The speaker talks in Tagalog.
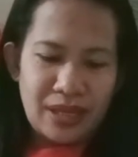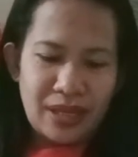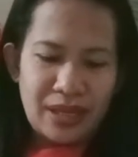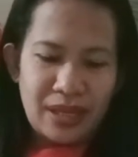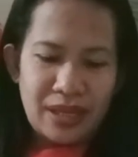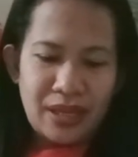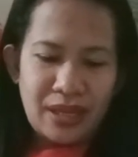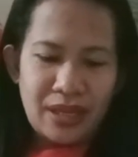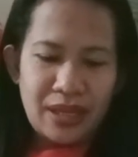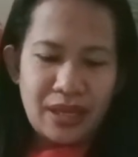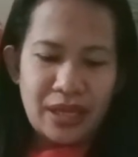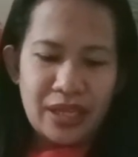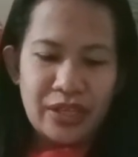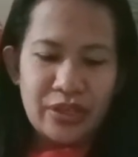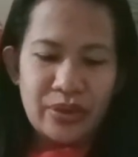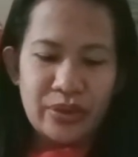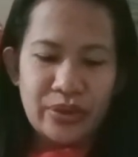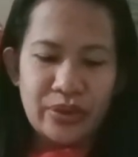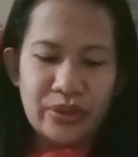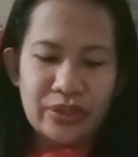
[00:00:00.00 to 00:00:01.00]
Eh,
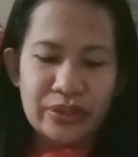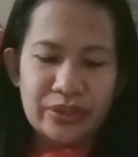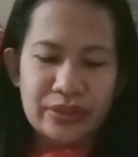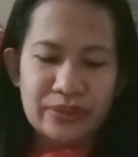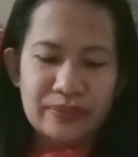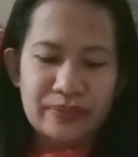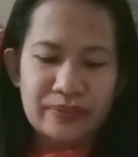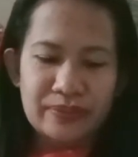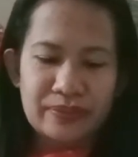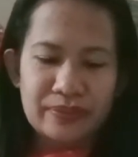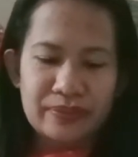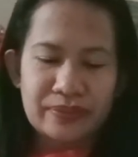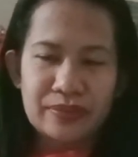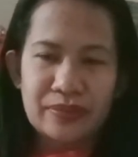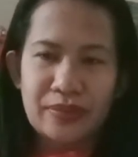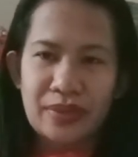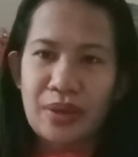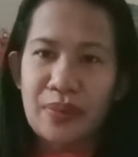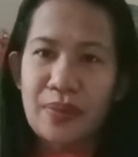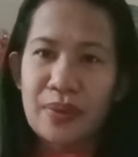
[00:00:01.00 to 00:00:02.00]
ngayon,
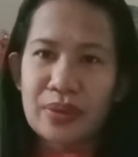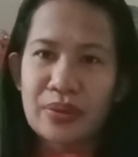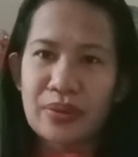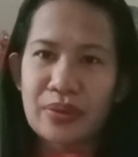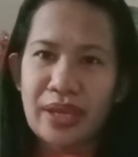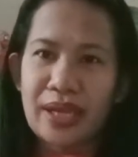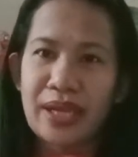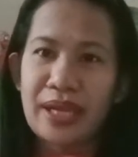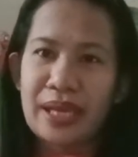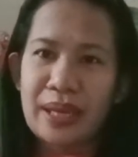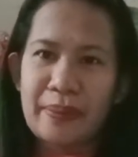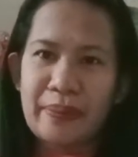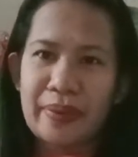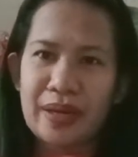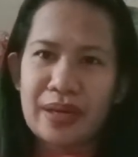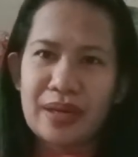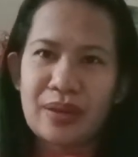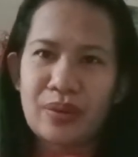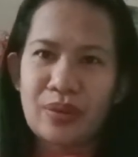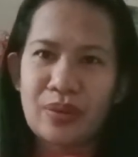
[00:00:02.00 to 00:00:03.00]
ewan ko, nahihiya pa
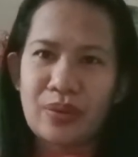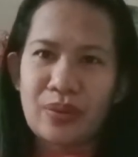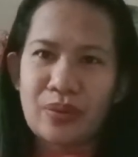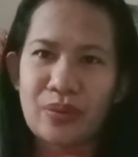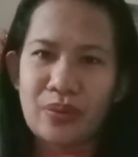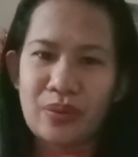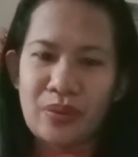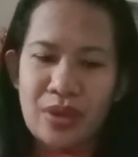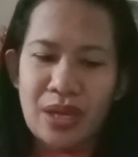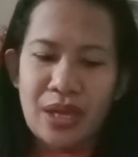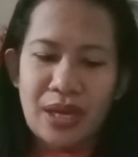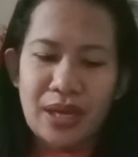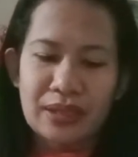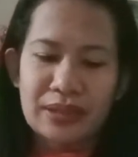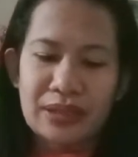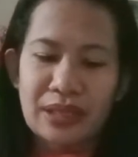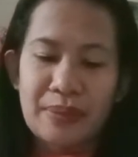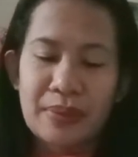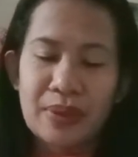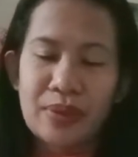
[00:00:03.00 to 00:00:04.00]
rin ako ang
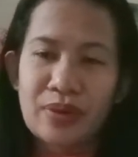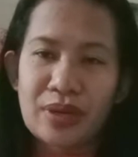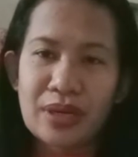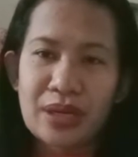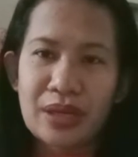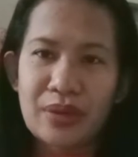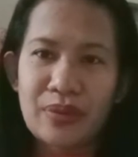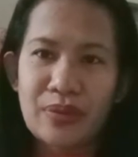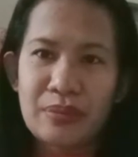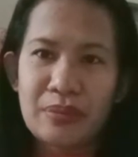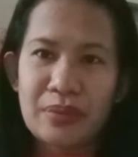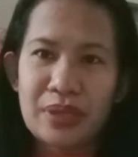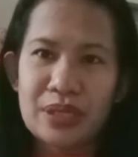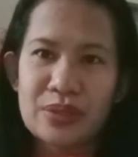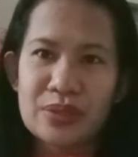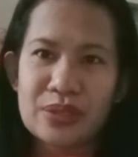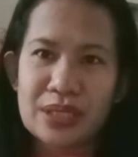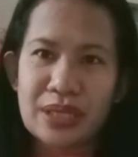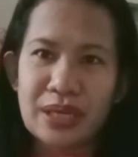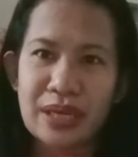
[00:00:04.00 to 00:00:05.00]
dami ko nang nagawang
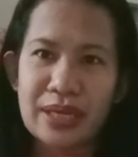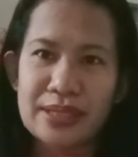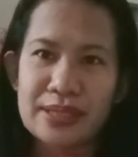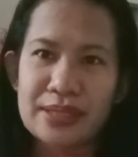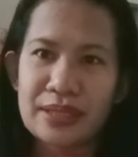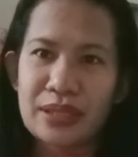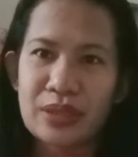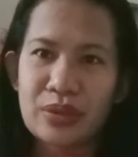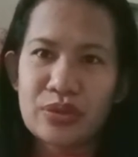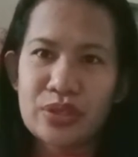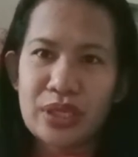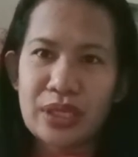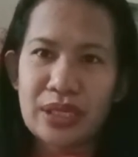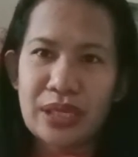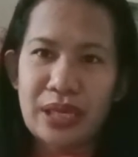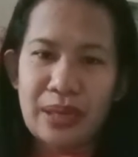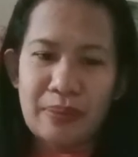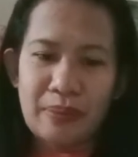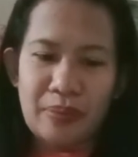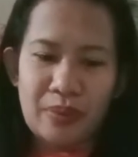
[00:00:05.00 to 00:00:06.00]
videos guys, hindi ko siya
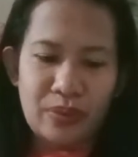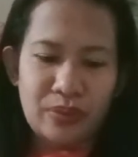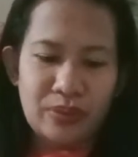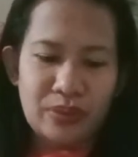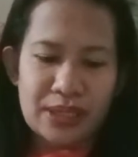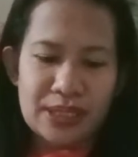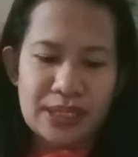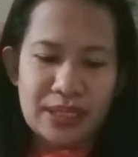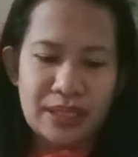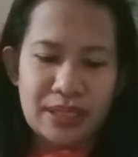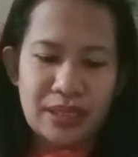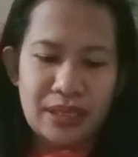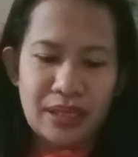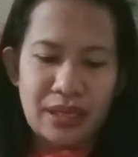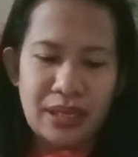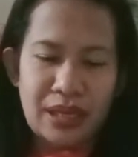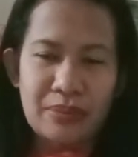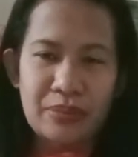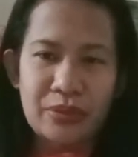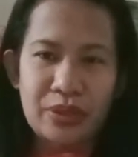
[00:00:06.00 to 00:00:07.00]
ina-upload kasi nga,
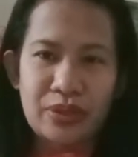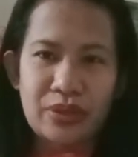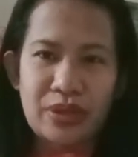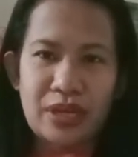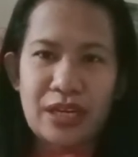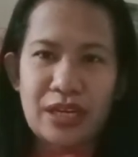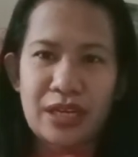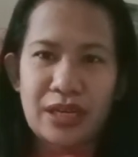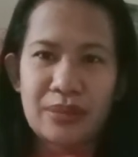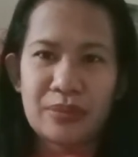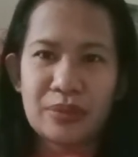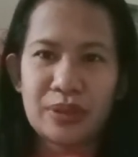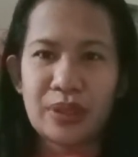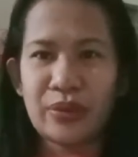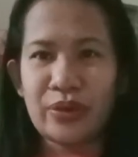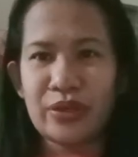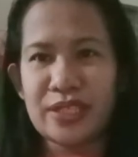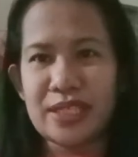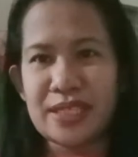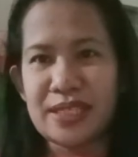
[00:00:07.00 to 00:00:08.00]
alam mo yun, nalilimot
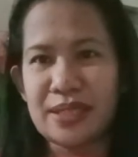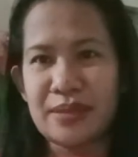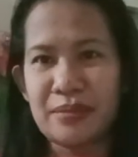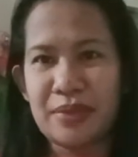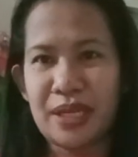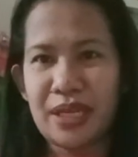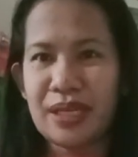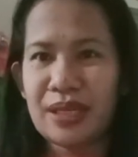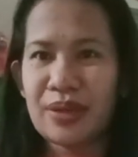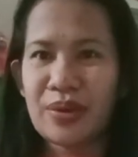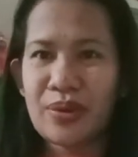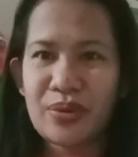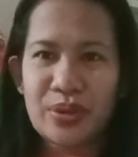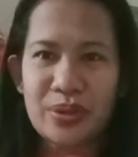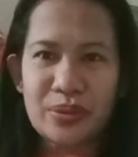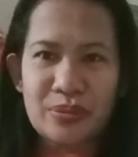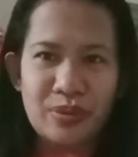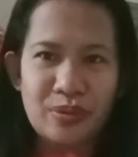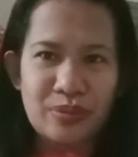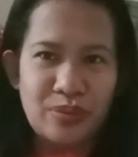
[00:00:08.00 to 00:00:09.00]
ako yung sasabihin ko,
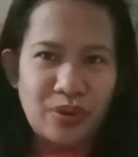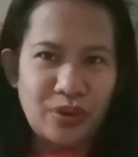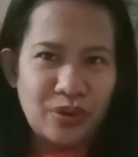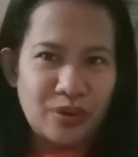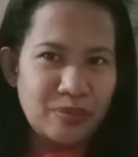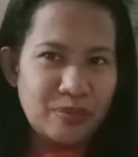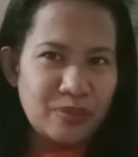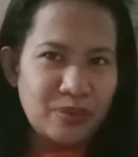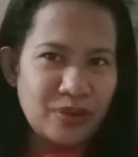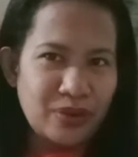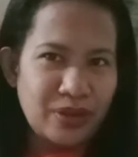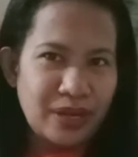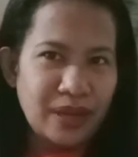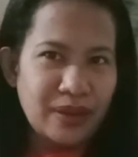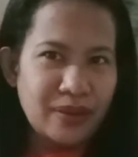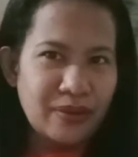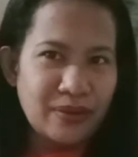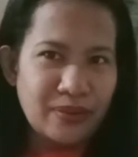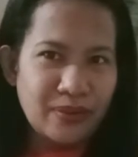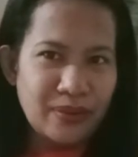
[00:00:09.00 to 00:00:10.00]
nagbubulol-bulol
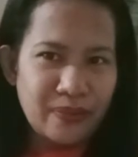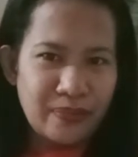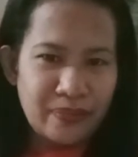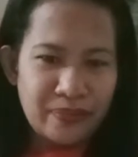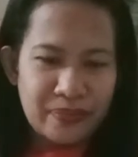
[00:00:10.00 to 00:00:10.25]
ako.